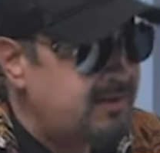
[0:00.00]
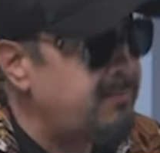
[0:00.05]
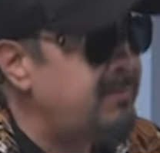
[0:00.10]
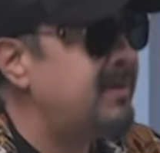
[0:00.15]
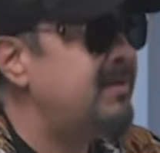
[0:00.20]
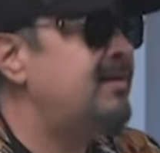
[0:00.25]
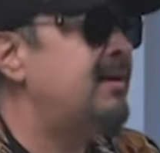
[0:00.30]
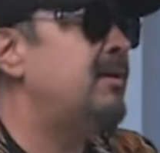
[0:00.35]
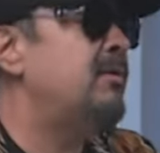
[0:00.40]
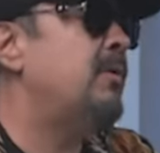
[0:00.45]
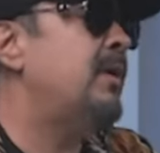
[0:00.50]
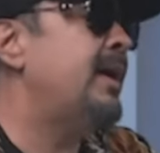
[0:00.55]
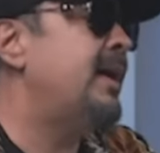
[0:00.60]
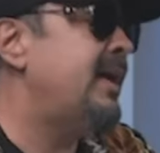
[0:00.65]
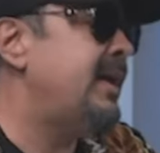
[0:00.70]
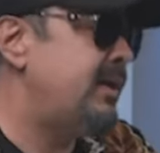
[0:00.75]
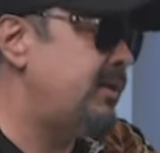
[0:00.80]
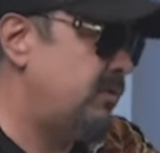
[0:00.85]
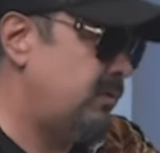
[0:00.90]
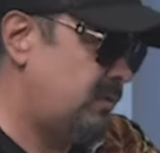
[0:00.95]
pasado a
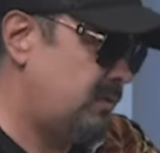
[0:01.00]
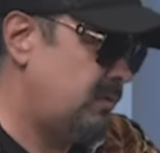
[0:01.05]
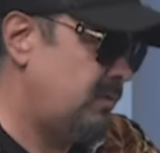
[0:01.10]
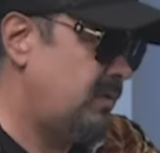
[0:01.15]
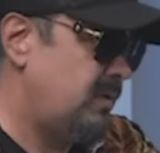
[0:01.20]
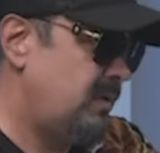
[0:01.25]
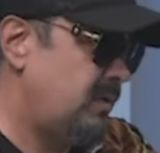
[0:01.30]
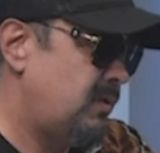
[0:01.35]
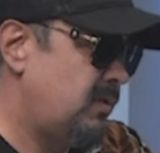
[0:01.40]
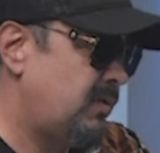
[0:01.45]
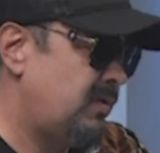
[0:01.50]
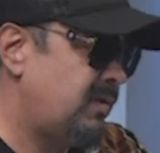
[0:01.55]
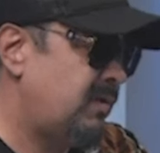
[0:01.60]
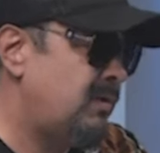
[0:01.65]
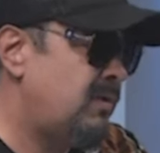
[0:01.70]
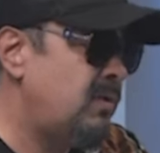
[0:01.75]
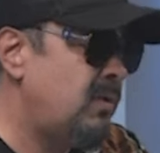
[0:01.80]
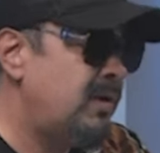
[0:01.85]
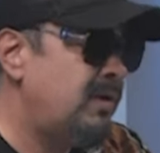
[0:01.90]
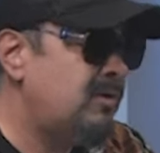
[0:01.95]
ellos. Entonces
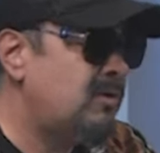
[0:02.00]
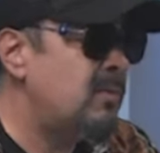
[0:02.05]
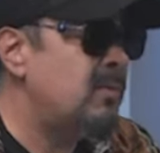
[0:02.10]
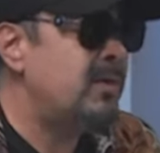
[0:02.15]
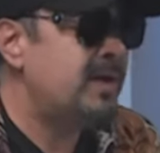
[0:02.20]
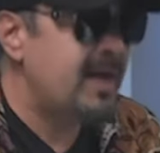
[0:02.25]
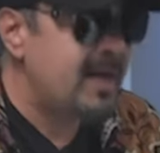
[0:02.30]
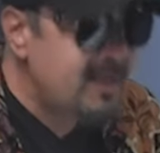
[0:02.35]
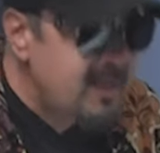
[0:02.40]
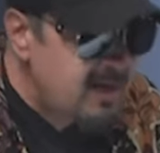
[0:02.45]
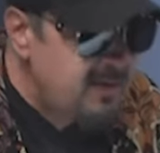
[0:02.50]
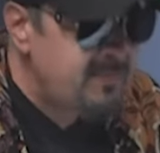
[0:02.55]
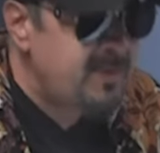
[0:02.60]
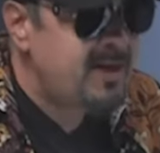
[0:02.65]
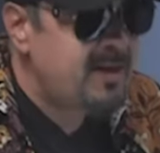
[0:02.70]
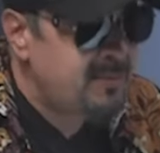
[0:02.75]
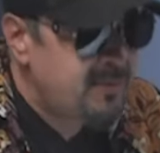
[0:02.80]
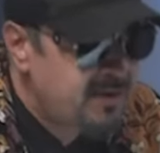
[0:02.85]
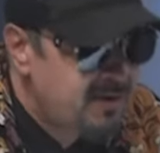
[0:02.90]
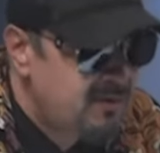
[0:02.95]
no es como que, ándale,
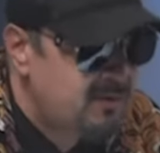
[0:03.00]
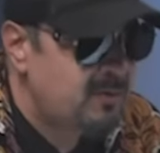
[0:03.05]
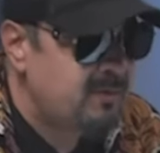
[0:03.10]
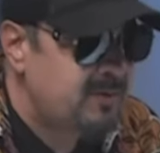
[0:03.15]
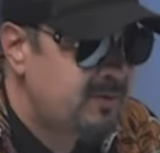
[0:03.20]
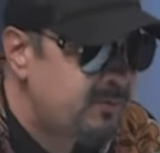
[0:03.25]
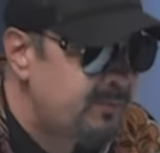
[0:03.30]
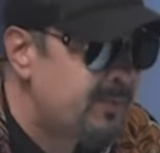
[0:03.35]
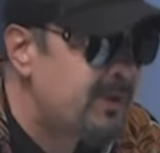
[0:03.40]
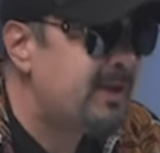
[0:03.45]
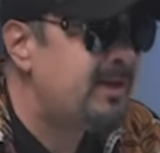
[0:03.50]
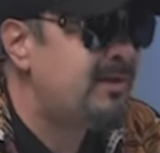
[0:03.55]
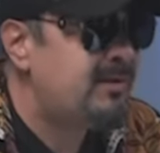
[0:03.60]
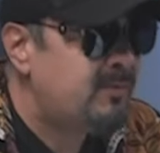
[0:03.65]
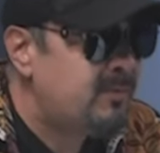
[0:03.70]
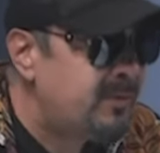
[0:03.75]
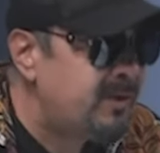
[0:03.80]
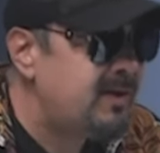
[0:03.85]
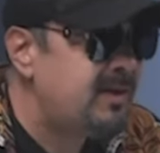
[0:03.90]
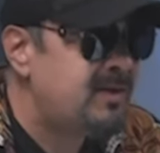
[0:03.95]
mira, mijito, tú puedes,
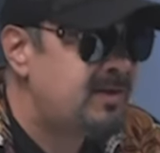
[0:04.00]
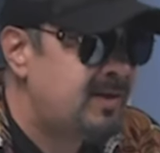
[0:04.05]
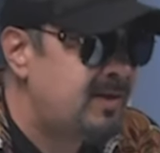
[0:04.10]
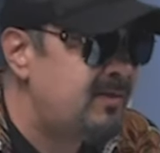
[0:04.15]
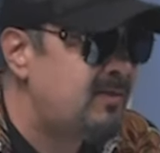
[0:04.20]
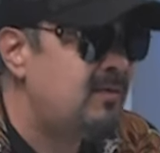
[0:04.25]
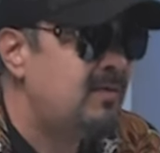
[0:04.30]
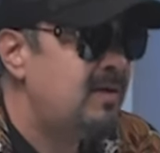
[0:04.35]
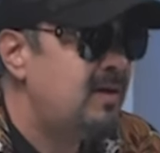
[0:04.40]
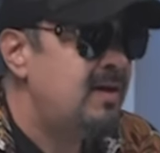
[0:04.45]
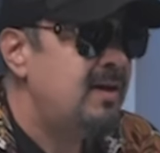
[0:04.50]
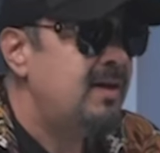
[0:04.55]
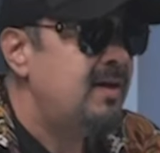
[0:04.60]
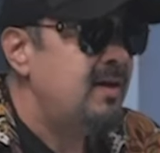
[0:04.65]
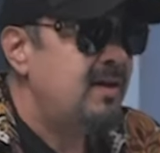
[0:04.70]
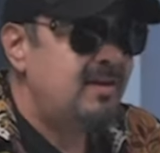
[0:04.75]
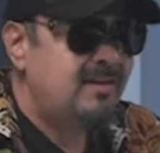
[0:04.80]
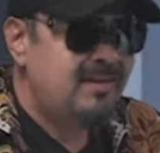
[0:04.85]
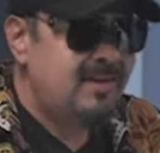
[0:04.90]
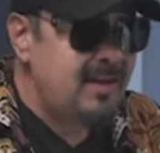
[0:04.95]
tú puedes, echarlo no.
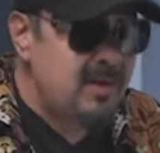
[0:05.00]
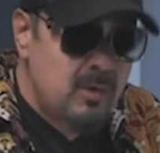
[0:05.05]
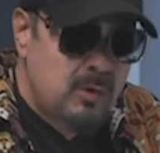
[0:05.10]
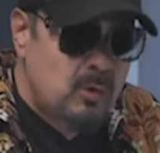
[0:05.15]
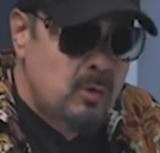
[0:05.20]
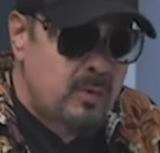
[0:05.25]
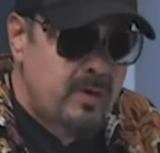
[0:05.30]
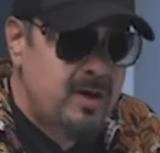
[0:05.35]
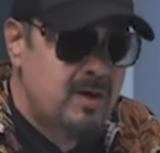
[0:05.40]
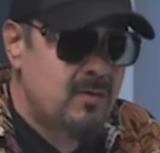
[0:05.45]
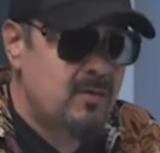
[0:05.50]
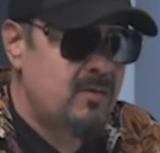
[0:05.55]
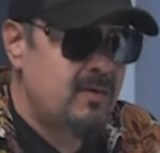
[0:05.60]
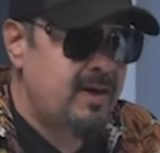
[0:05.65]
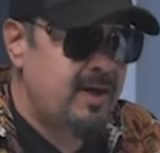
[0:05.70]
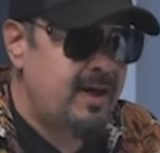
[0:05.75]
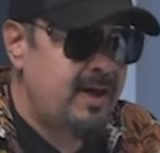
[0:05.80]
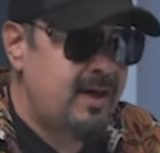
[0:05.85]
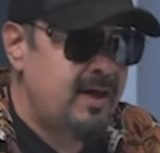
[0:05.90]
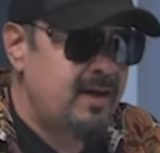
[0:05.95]
Si no tuviera con
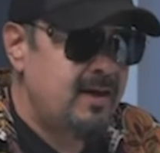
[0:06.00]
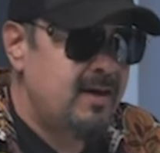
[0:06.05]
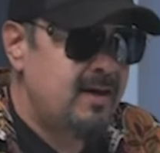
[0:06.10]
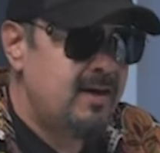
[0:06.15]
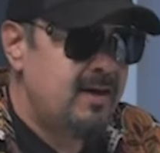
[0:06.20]
qué,